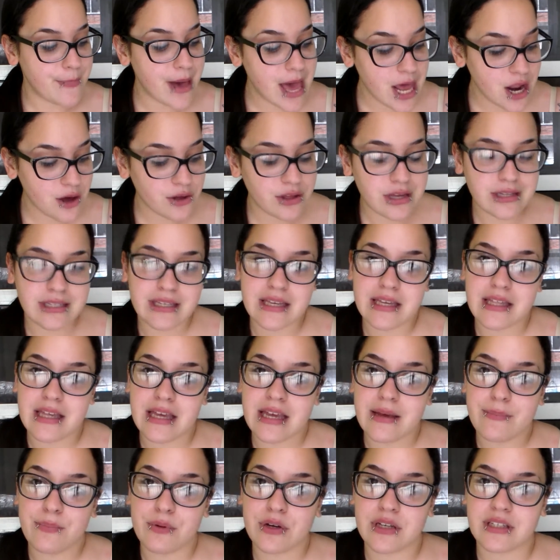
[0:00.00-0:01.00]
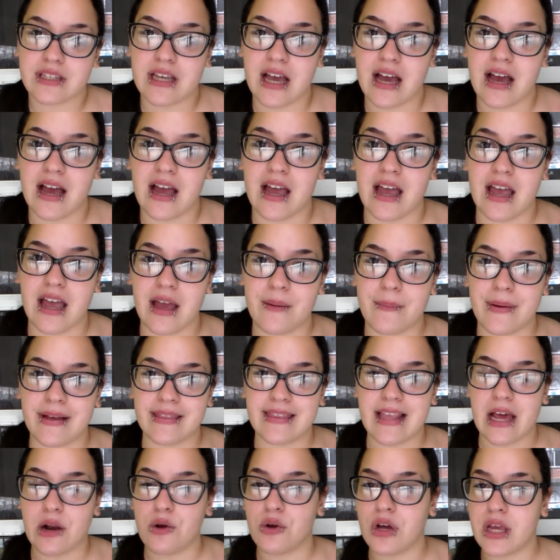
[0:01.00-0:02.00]
Pero decidí pues eh,
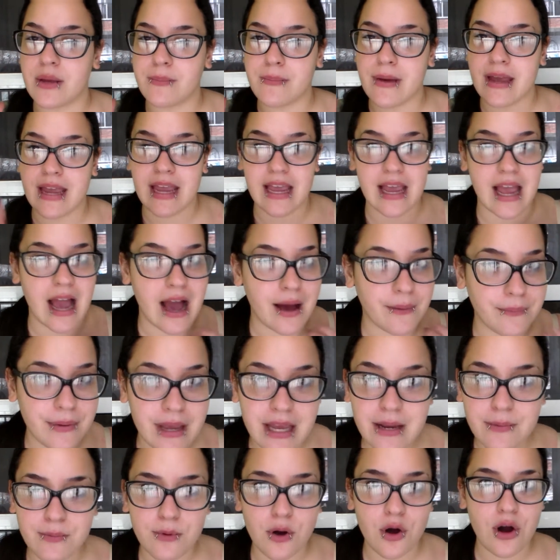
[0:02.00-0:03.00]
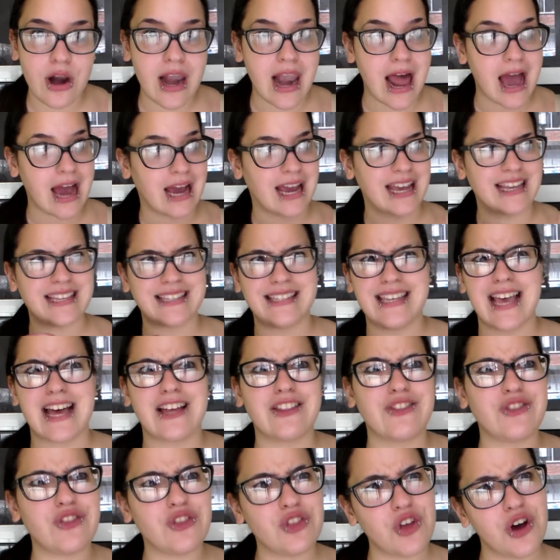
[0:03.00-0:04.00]
mandar un email a Virbo, la
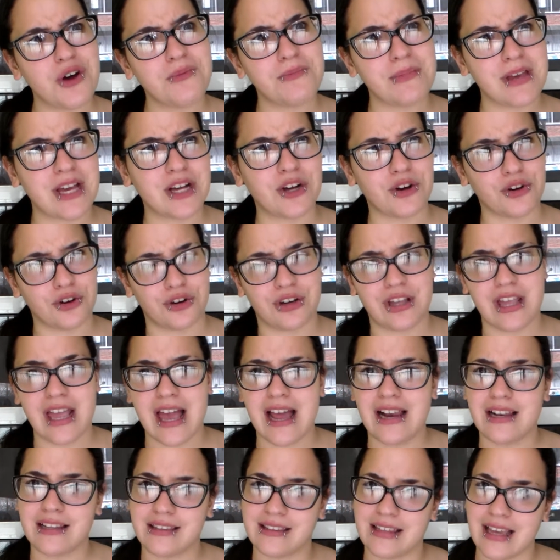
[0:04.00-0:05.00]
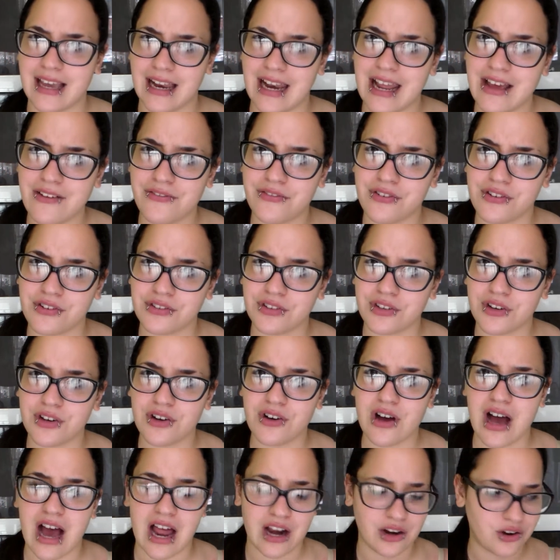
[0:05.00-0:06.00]
agencia no me cogía el
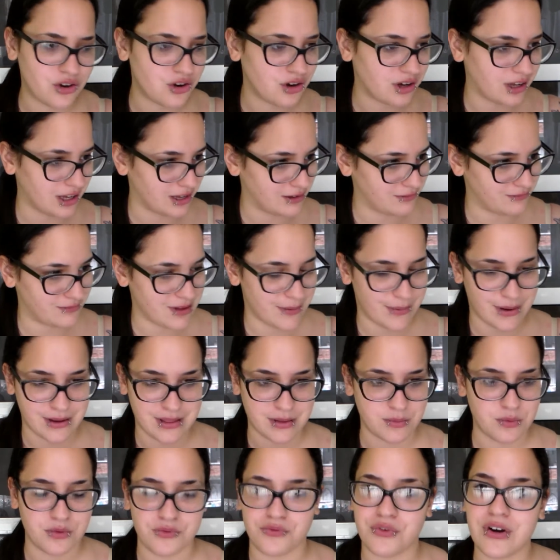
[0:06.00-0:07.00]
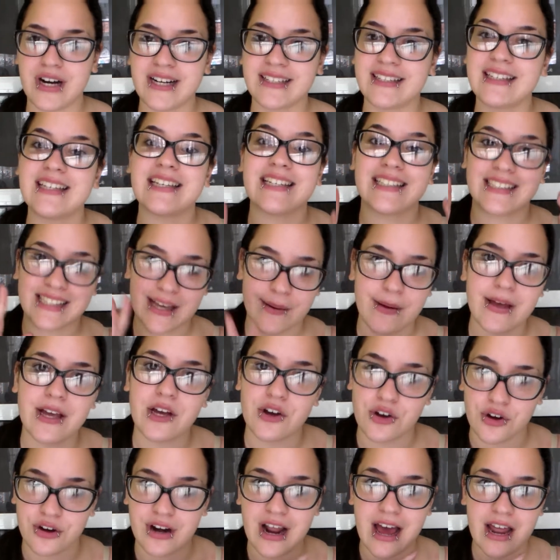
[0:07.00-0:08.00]
teléfono, algo que me parece muy fuerte y estaba
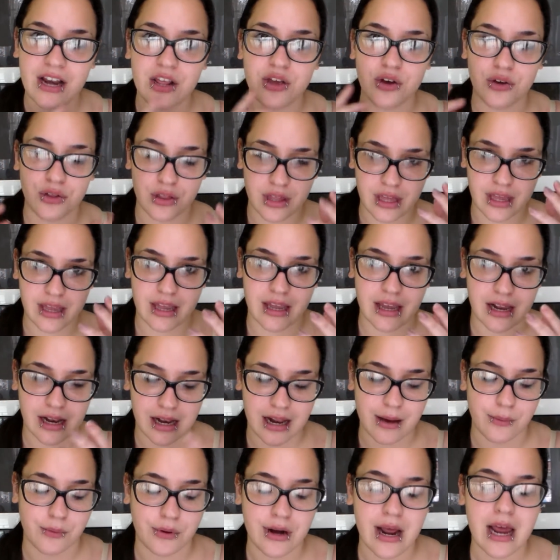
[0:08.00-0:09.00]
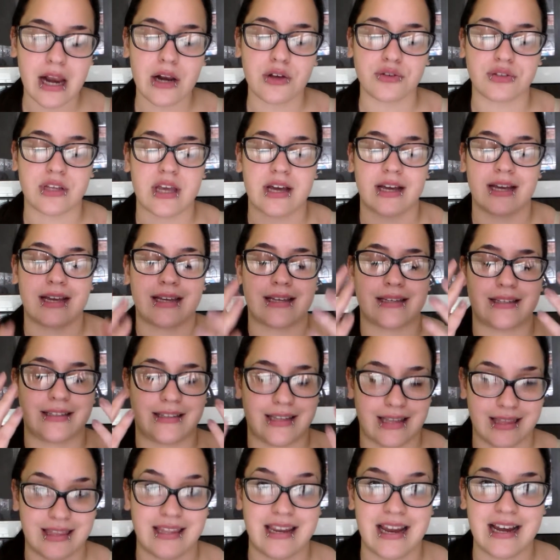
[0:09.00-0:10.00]
en horario de laboral, o sea que
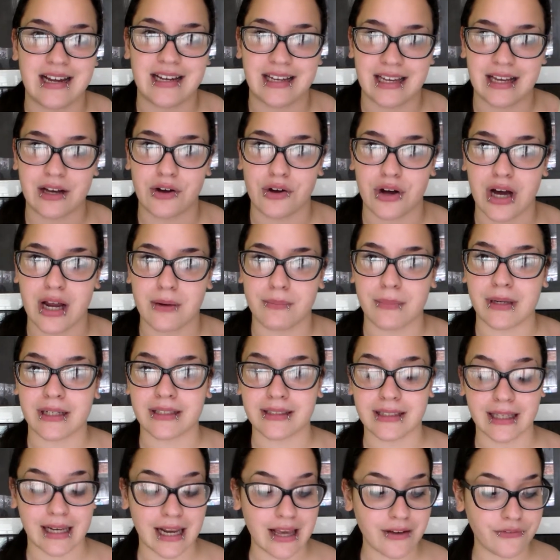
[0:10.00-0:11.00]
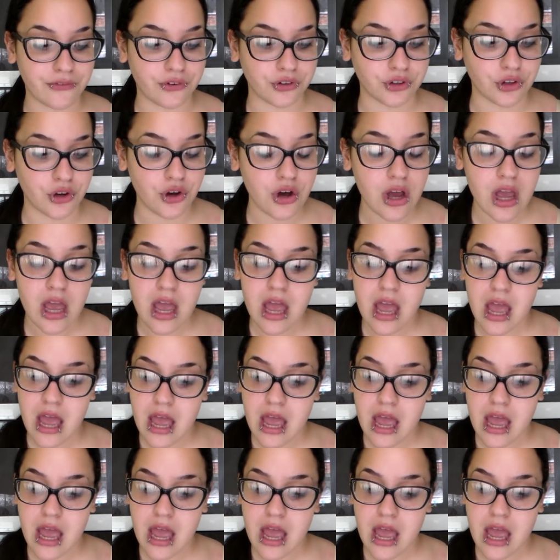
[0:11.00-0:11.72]
tendrían que cogerme el teléfono.